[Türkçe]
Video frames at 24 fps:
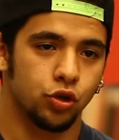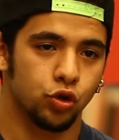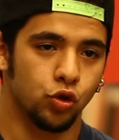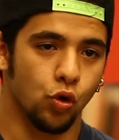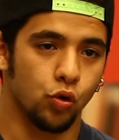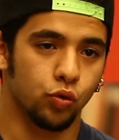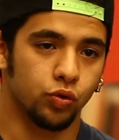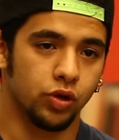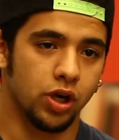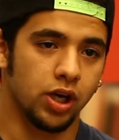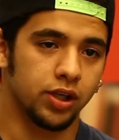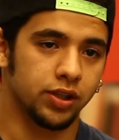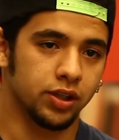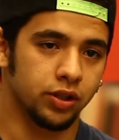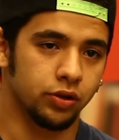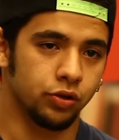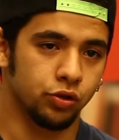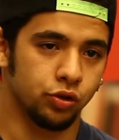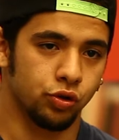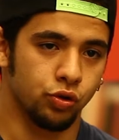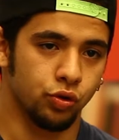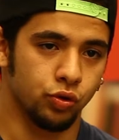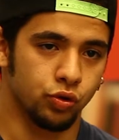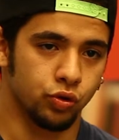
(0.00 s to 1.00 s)
Çok rahat
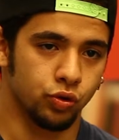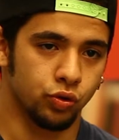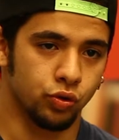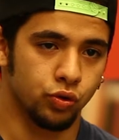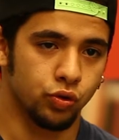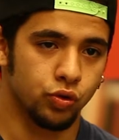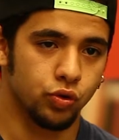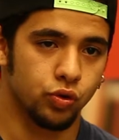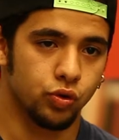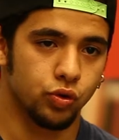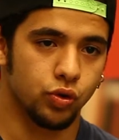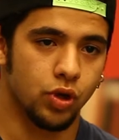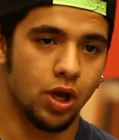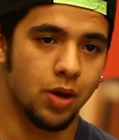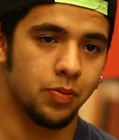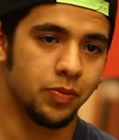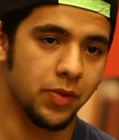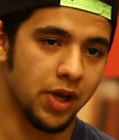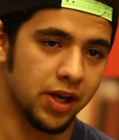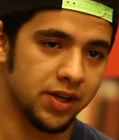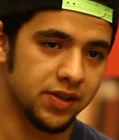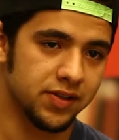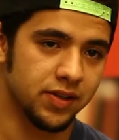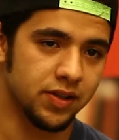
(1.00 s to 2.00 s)
alışıyorsunuz.
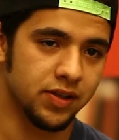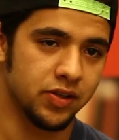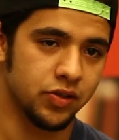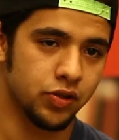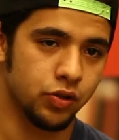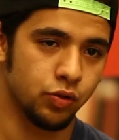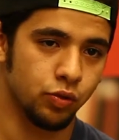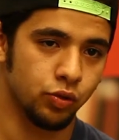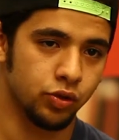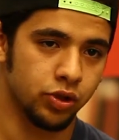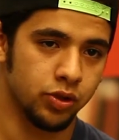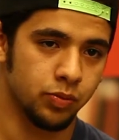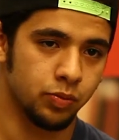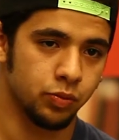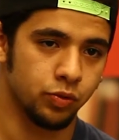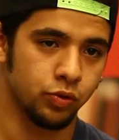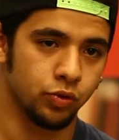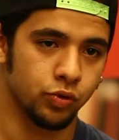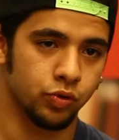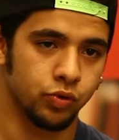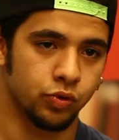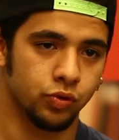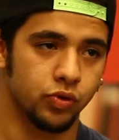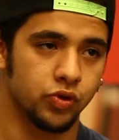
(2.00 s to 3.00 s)
Hem derslerinizi
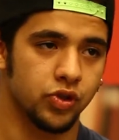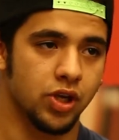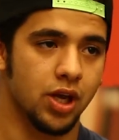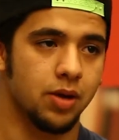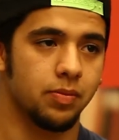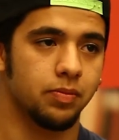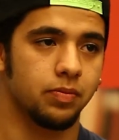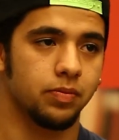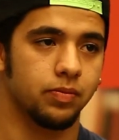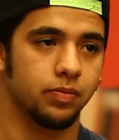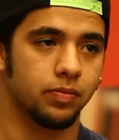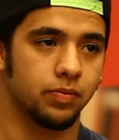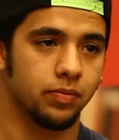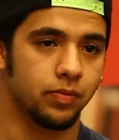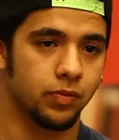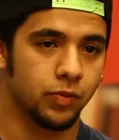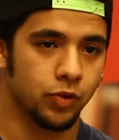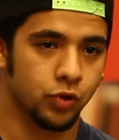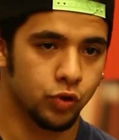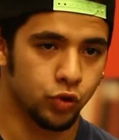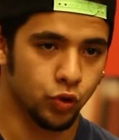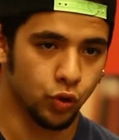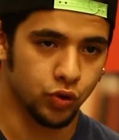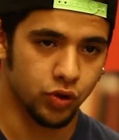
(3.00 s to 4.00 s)
yürütebiliyorsunuz hem
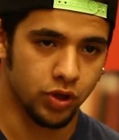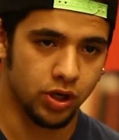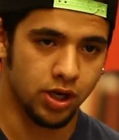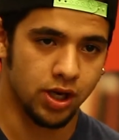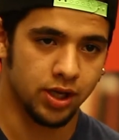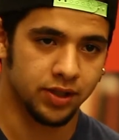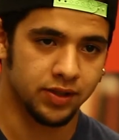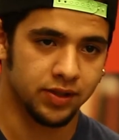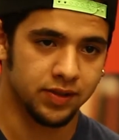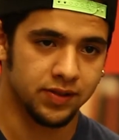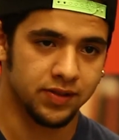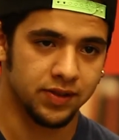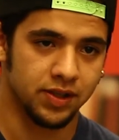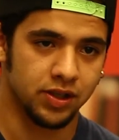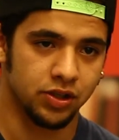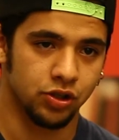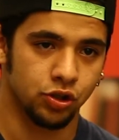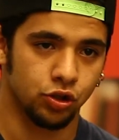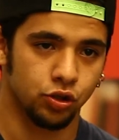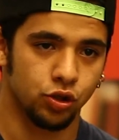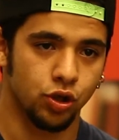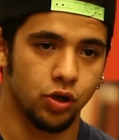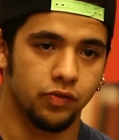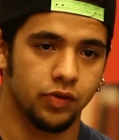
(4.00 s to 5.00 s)
sosyal hayatınız
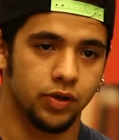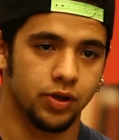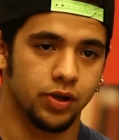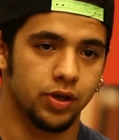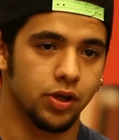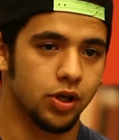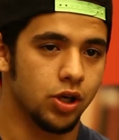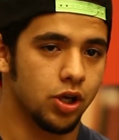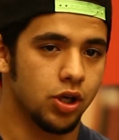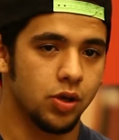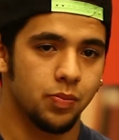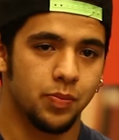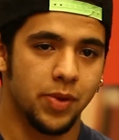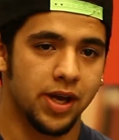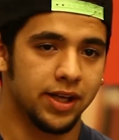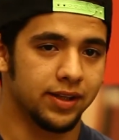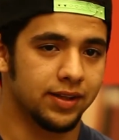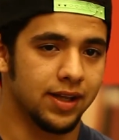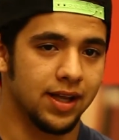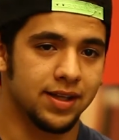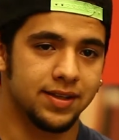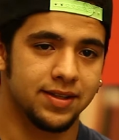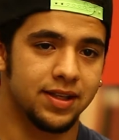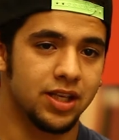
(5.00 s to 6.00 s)
genişliyor ve
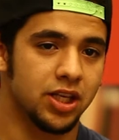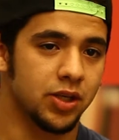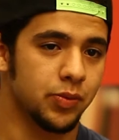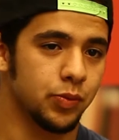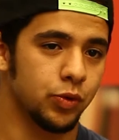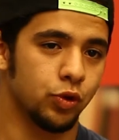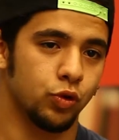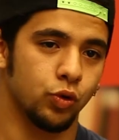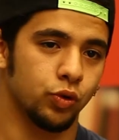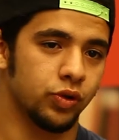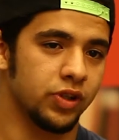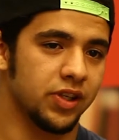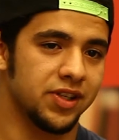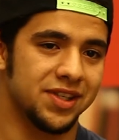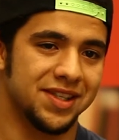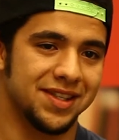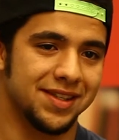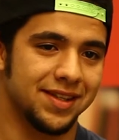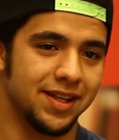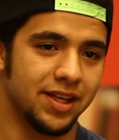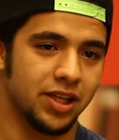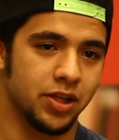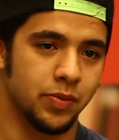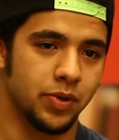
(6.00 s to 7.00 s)
Beklentilerimin de
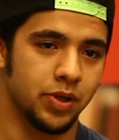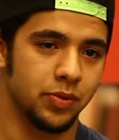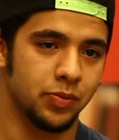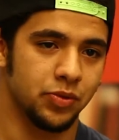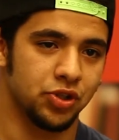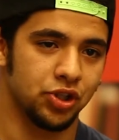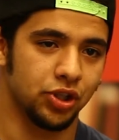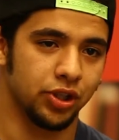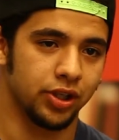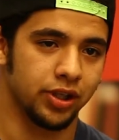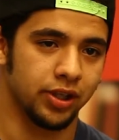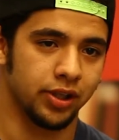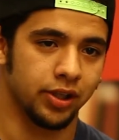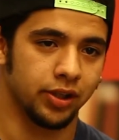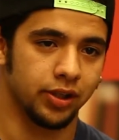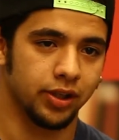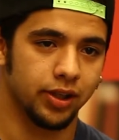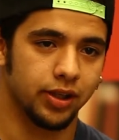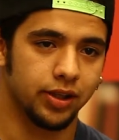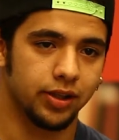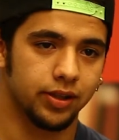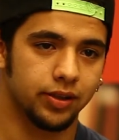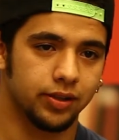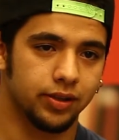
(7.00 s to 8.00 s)
ötesindeydi benim için
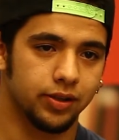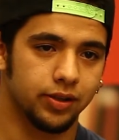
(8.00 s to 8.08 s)
Kanada.